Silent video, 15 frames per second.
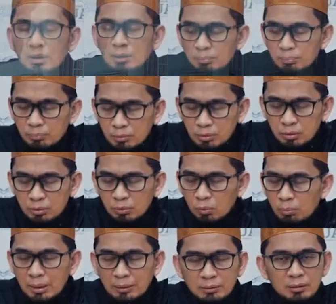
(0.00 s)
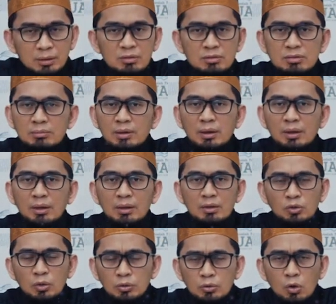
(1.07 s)
ada e, obatnya dan sebagainya
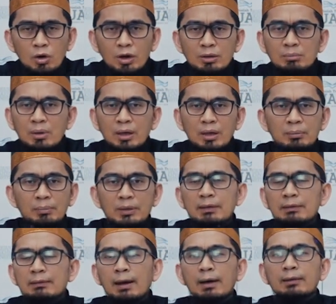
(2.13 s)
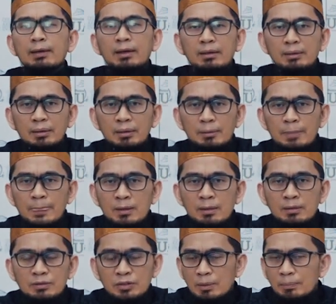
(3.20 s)
dicontohkan bahkan pada keadaan dia
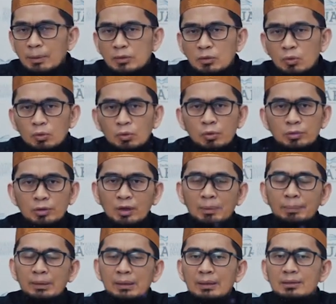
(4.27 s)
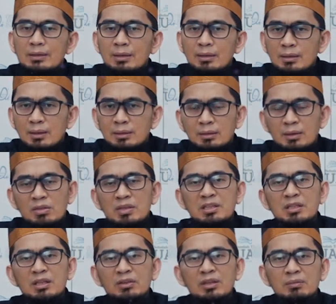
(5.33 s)
siapa tokohnya kapan kejadiannya
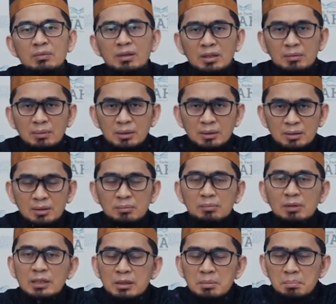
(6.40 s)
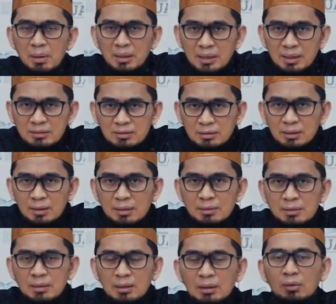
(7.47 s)
zikirnya bagaimana dan diberikan pengingat
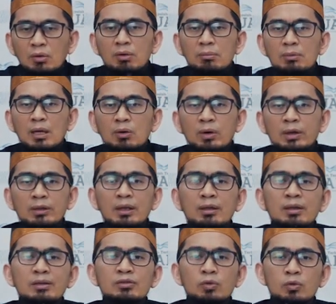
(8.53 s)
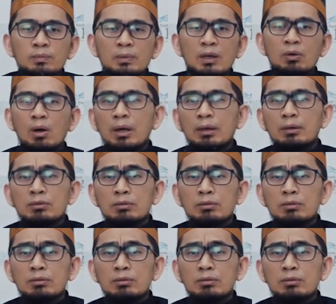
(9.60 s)
setelahnya kalau engkau melakukan hal yang serupa engkau akan